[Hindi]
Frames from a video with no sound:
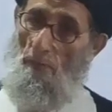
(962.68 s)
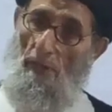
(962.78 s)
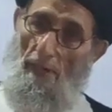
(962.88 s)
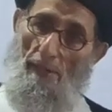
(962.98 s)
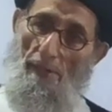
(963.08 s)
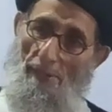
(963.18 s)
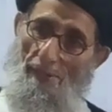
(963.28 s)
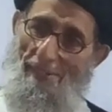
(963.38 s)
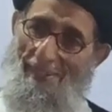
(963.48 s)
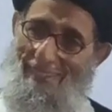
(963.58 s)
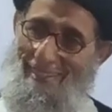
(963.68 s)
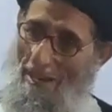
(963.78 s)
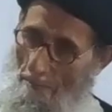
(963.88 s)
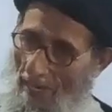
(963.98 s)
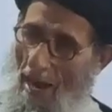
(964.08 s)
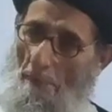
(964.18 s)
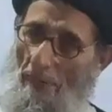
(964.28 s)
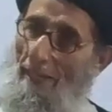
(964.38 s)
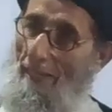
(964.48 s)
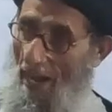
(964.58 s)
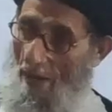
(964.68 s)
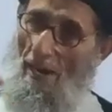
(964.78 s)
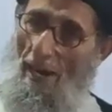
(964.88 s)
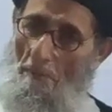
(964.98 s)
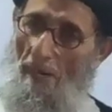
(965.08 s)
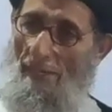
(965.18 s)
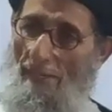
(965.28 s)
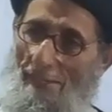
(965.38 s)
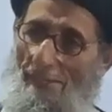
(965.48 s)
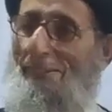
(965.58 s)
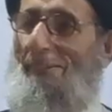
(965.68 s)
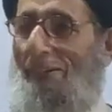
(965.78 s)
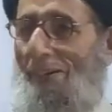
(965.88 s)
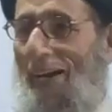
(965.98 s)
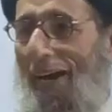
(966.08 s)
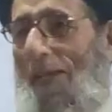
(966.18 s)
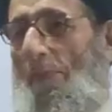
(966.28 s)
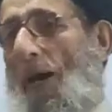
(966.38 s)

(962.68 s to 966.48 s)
तो है ज़मीन आपकी लेकिन हवा हमारी अरे